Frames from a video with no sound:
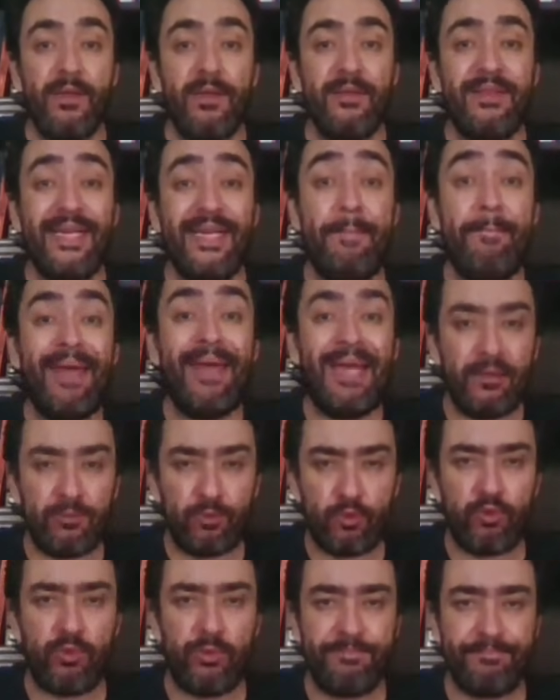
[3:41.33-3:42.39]

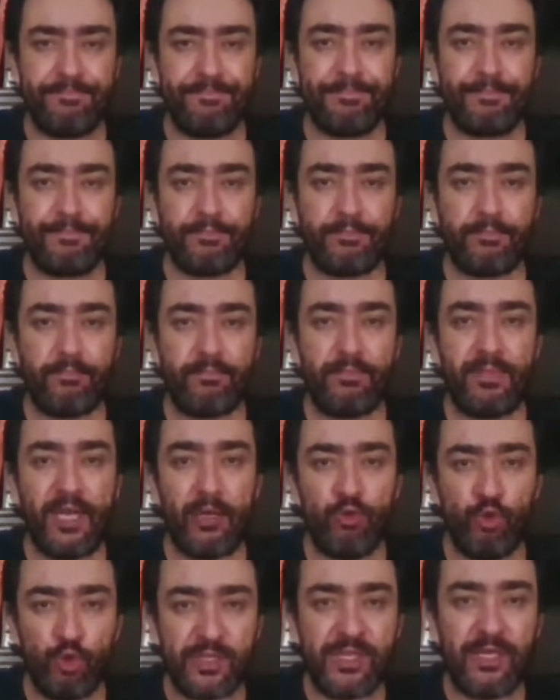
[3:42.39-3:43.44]
tremendo
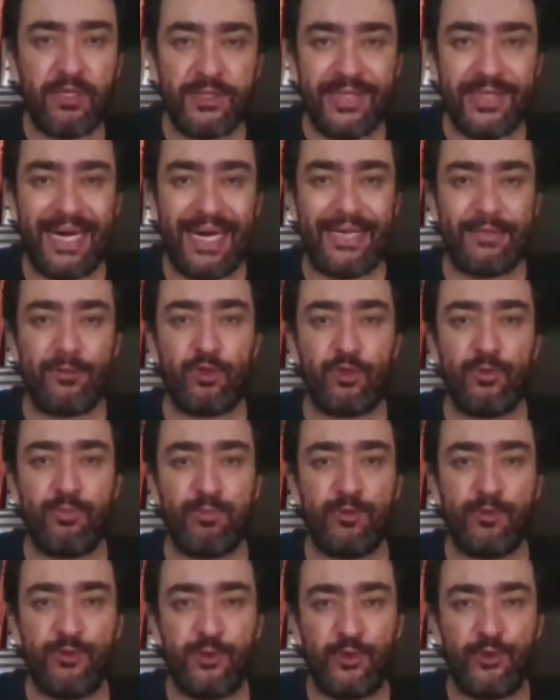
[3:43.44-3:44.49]
dos candidatos
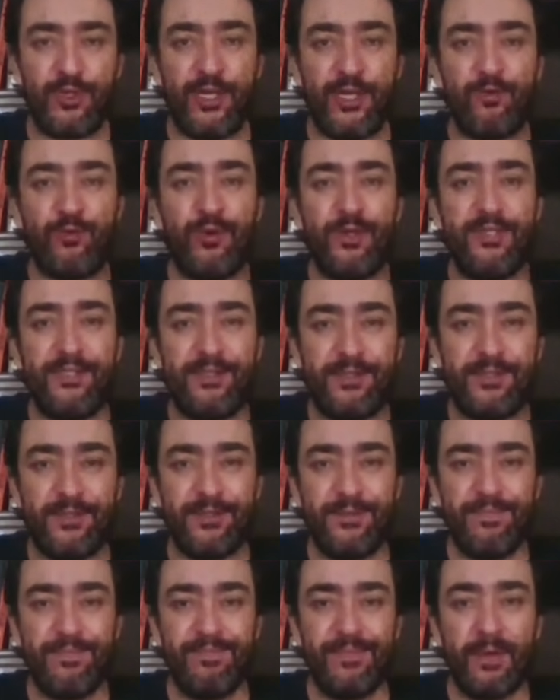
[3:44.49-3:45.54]
para que seus
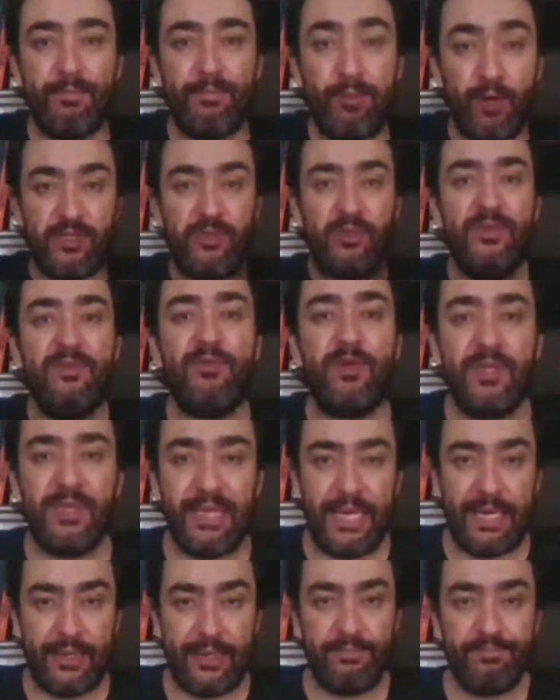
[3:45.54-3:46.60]
eleitores possam ir
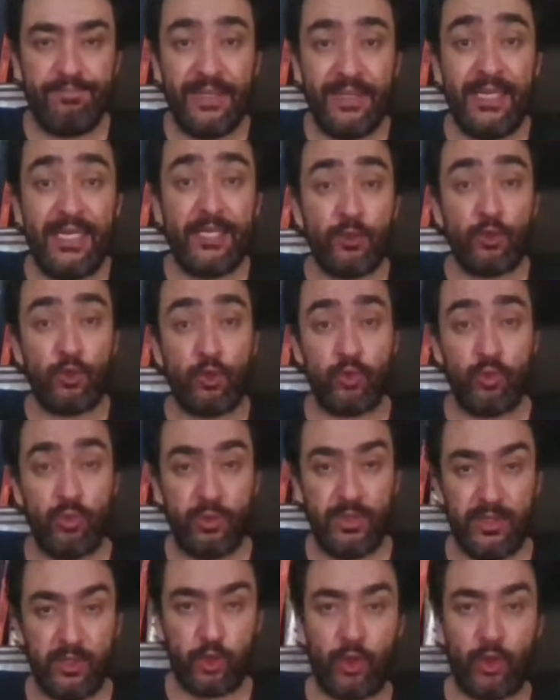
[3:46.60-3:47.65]
votar. Isso,
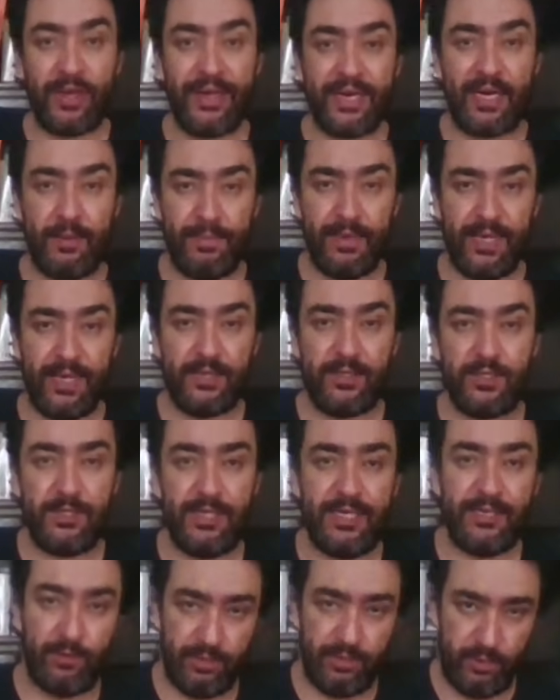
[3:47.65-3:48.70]
historicamente,
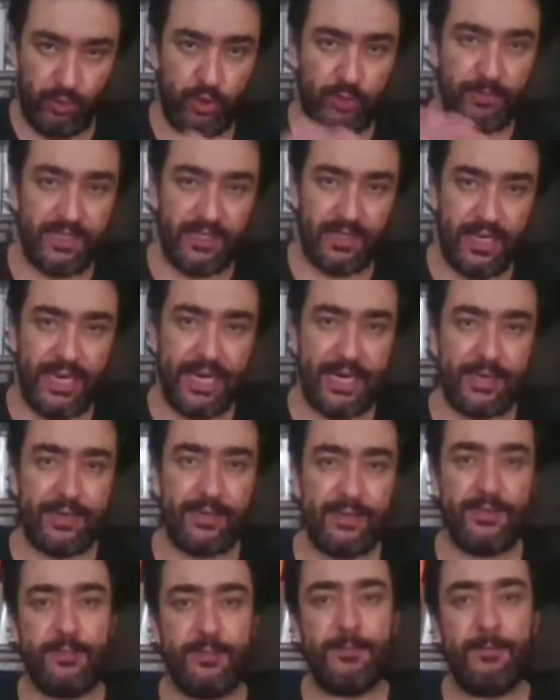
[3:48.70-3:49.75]
né, nas últimas
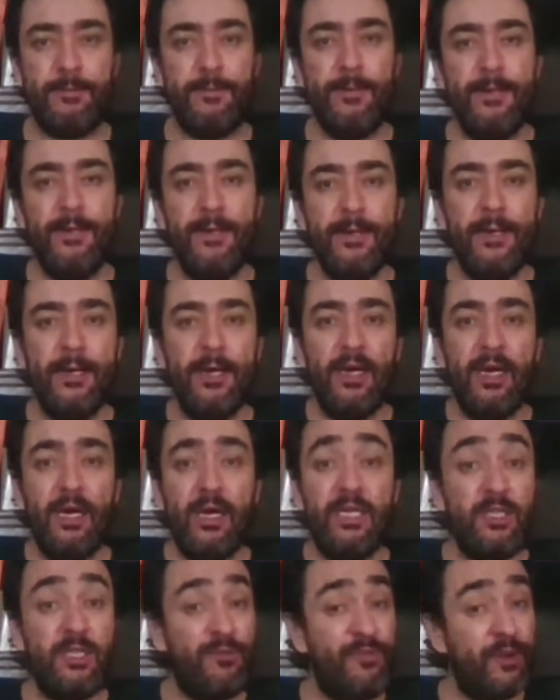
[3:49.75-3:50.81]
décadas,
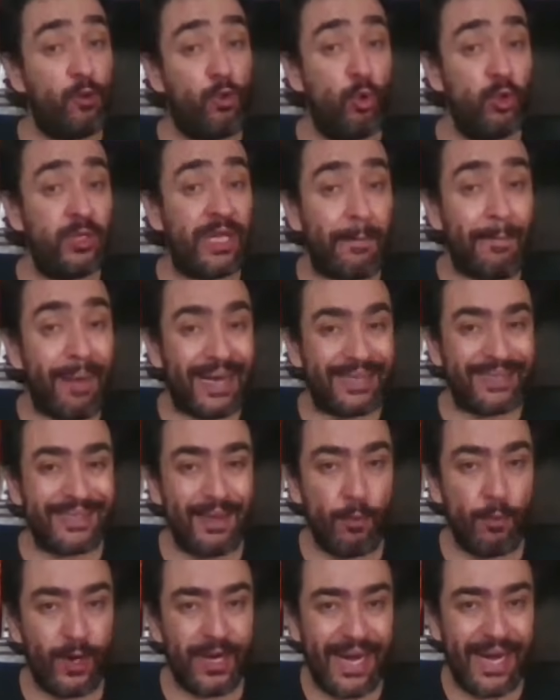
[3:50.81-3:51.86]
dificulta a base
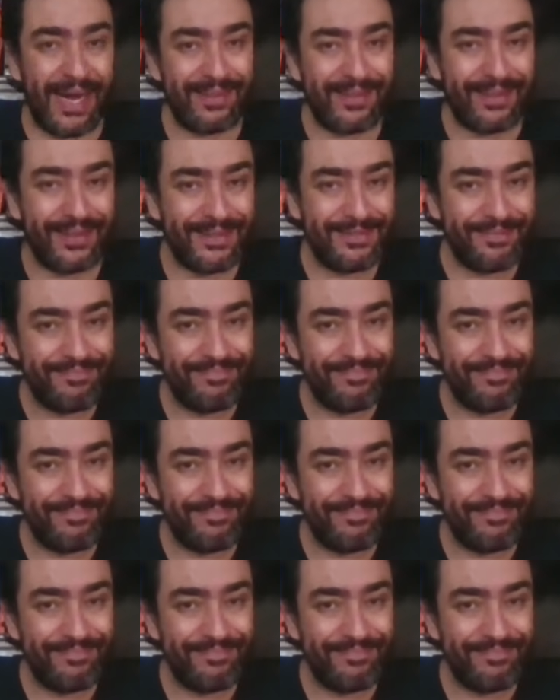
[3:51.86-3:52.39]
democrata.